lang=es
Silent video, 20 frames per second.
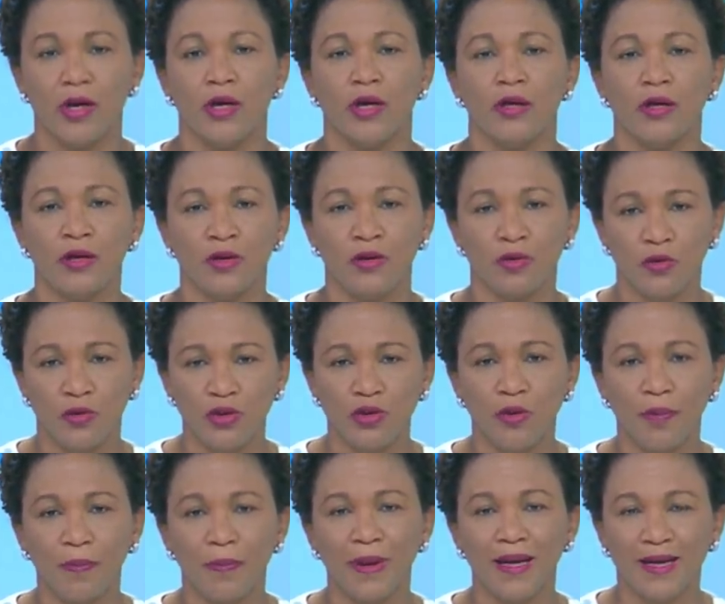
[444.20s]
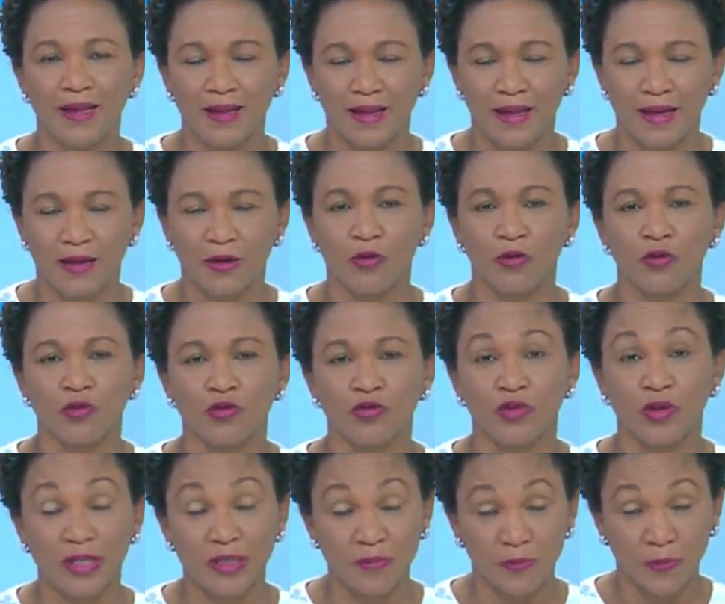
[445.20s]
idóneo para dar con los
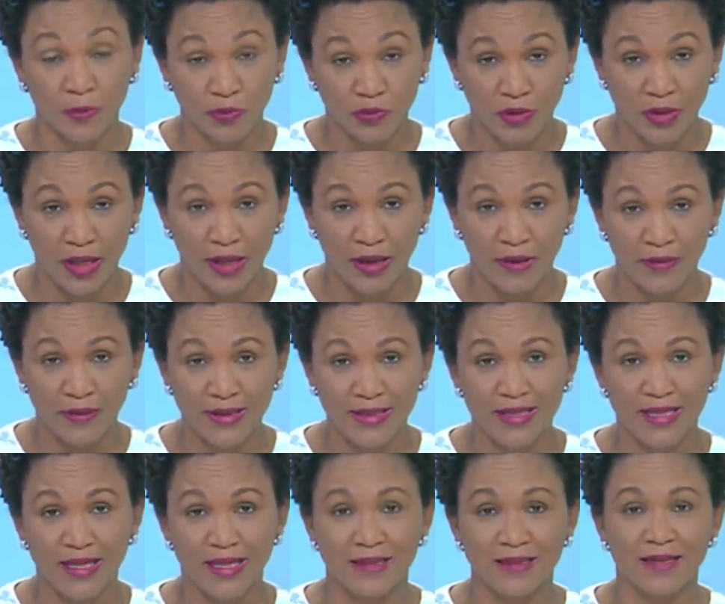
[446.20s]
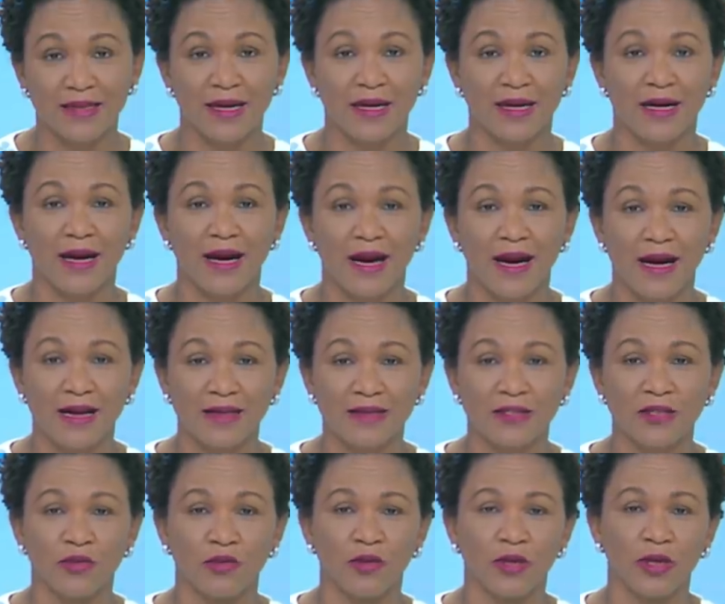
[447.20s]
responsables de lanzar
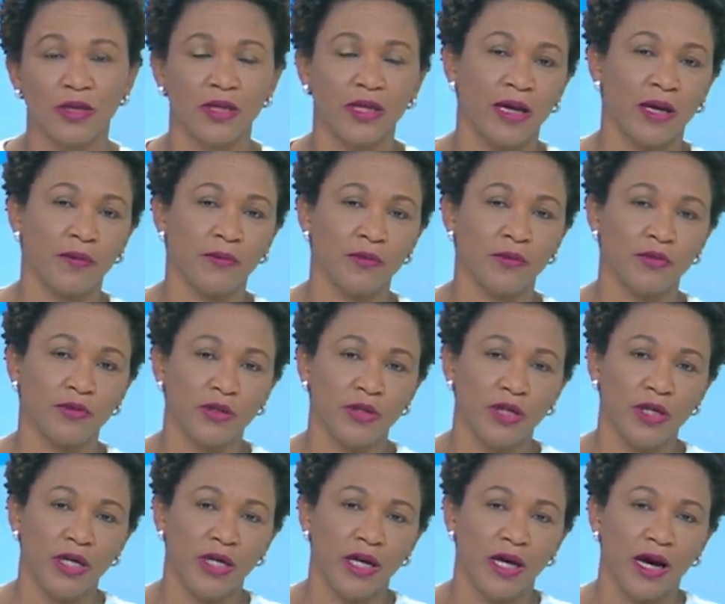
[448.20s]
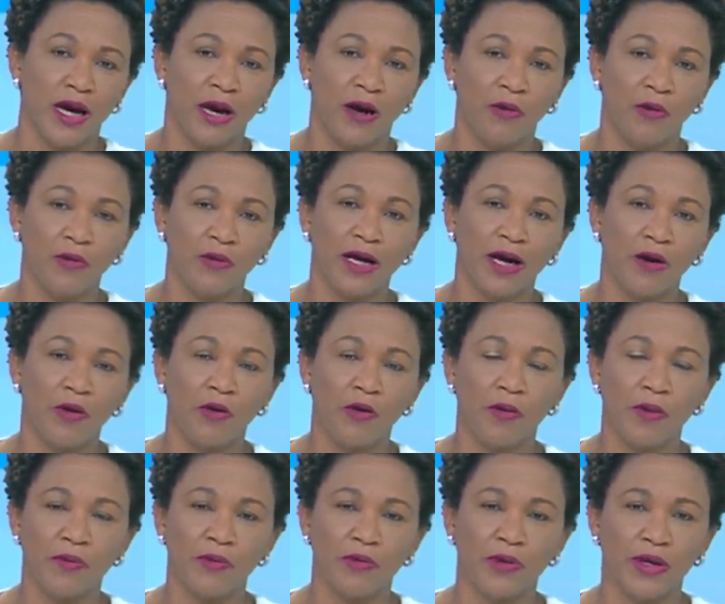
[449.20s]
ácido del diablo a una
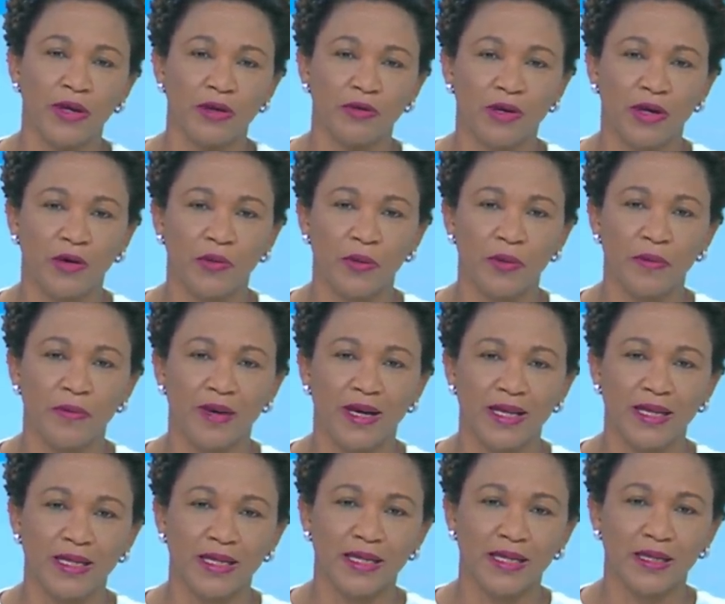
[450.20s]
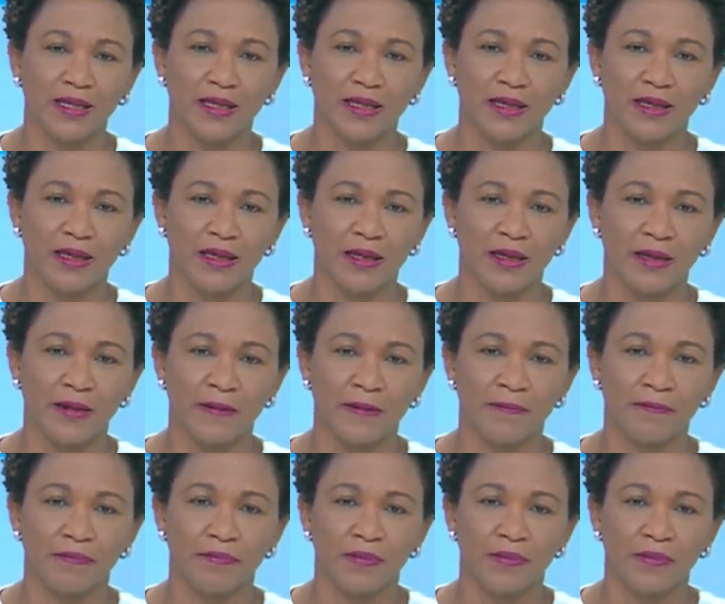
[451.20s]
joven mujer, una joven madre que